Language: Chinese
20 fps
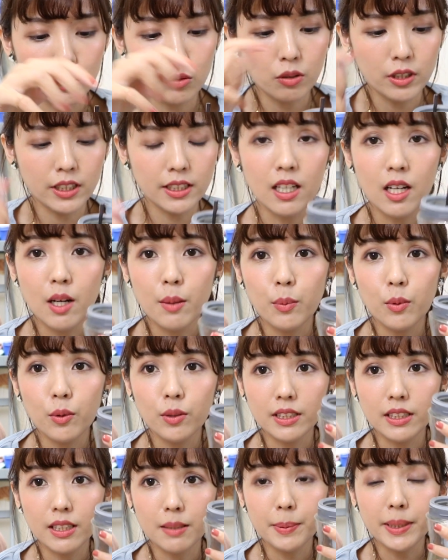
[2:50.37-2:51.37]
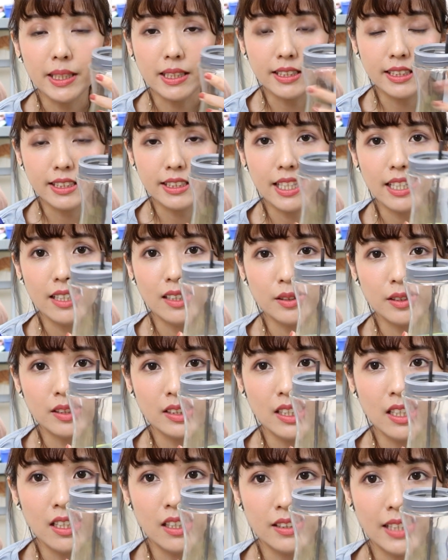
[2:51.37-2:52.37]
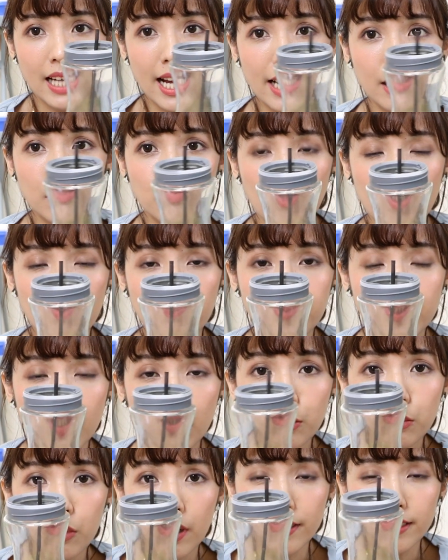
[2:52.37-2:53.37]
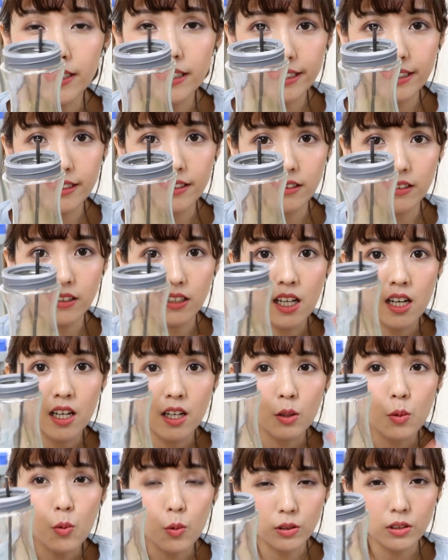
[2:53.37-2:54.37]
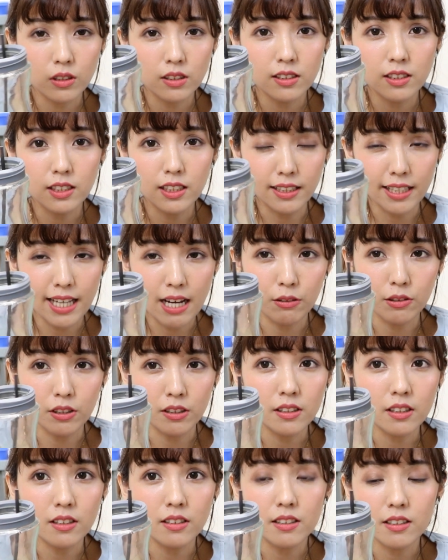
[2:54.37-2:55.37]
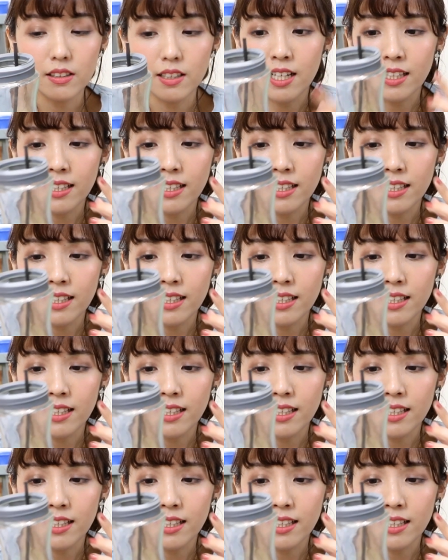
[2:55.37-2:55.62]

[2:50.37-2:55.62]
所以玻璃的瓶子也很适合拿来装比较酸一点的果汁、饮料等等的。